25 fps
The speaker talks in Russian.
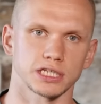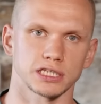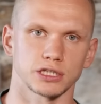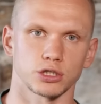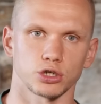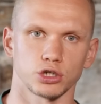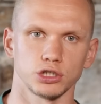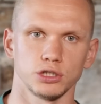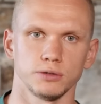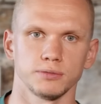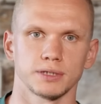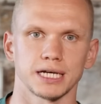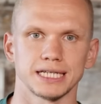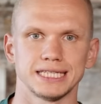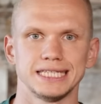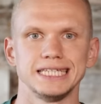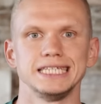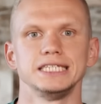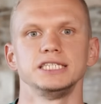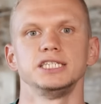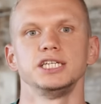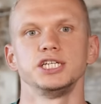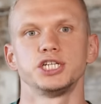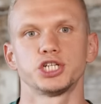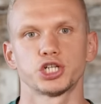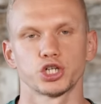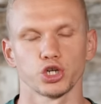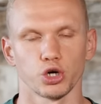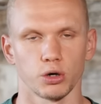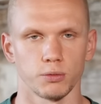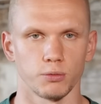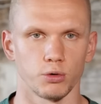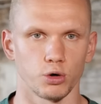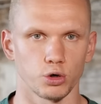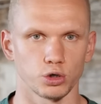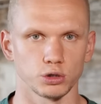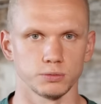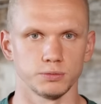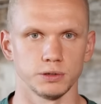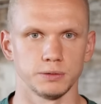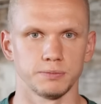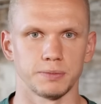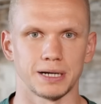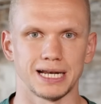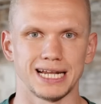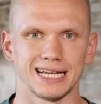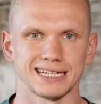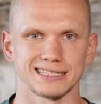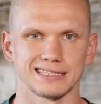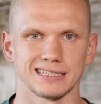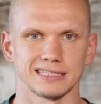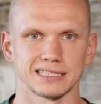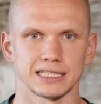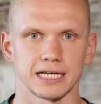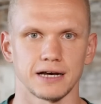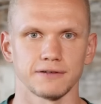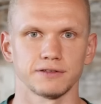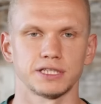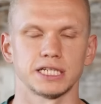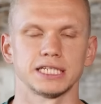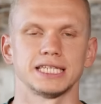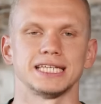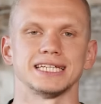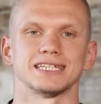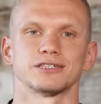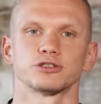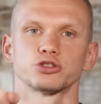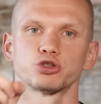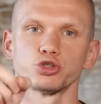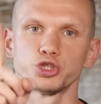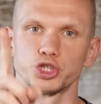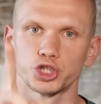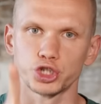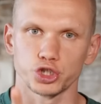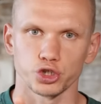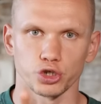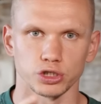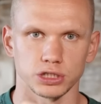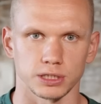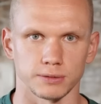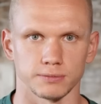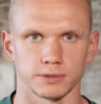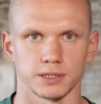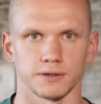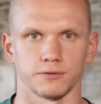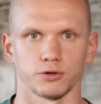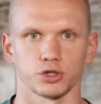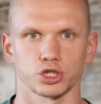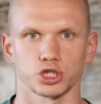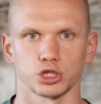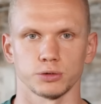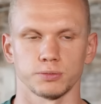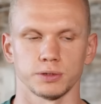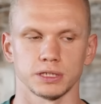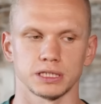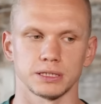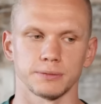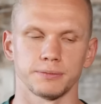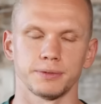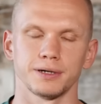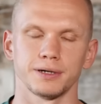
затронем, какие еще могут быть полезные завтраки с учетом того, чтобы это